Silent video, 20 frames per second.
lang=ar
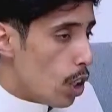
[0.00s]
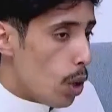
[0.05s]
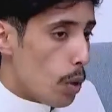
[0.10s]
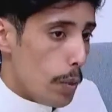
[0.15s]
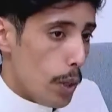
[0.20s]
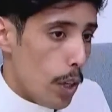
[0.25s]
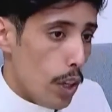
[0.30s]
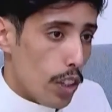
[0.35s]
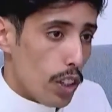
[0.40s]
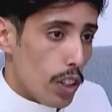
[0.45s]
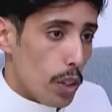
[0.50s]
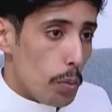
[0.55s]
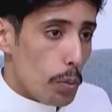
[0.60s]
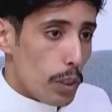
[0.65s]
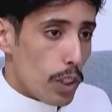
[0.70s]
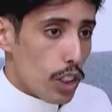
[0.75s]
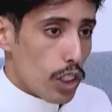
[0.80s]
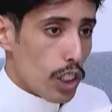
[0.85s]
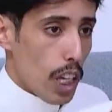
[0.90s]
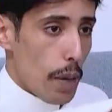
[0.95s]
وبيحط
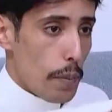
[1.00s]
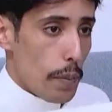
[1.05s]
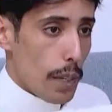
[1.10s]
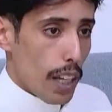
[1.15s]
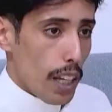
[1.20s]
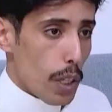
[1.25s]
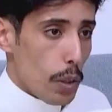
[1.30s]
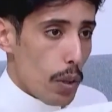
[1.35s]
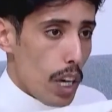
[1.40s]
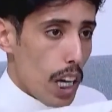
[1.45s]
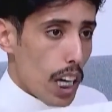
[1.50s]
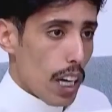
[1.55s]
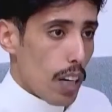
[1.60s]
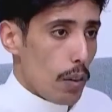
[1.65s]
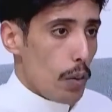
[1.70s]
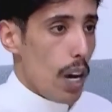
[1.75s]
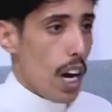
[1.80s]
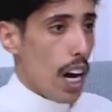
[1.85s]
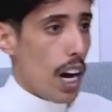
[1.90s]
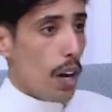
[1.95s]
المتسابق اللي
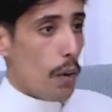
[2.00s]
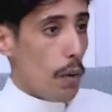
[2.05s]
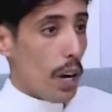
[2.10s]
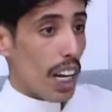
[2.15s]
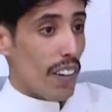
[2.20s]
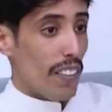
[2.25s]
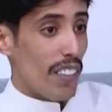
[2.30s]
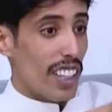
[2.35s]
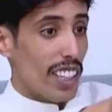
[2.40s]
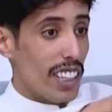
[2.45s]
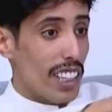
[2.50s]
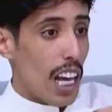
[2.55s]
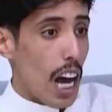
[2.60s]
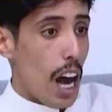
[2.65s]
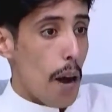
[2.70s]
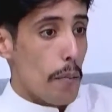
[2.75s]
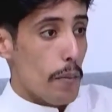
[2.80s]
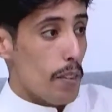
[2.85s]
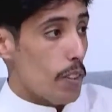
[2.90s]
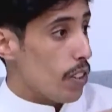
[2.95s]
واقف
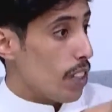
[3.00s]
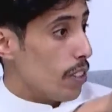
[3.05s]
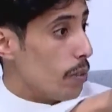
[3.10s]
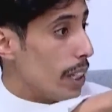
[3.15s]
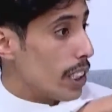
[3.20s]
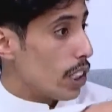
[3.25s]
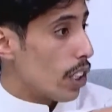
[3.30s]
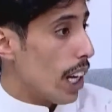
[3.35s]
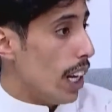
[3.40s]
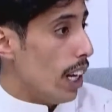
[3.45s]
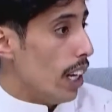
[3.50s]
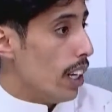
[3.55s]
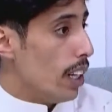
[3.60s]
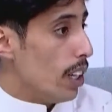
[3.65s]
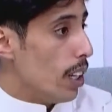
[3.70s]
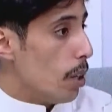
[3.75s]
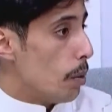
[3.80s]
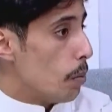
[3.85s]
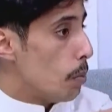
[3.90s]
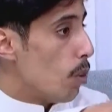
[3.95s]
قدام في المسرح
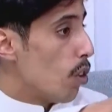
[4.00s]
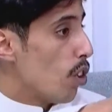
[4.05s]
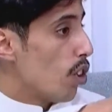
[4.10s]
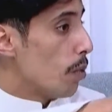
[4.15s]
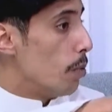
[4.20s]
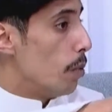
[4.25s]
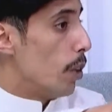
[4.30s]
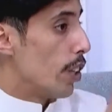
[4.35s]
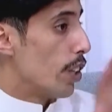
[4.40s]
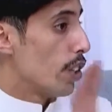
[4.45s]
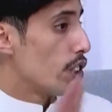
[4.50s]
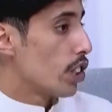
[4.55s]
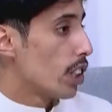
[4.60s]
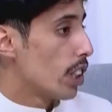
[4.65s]
موقف محرج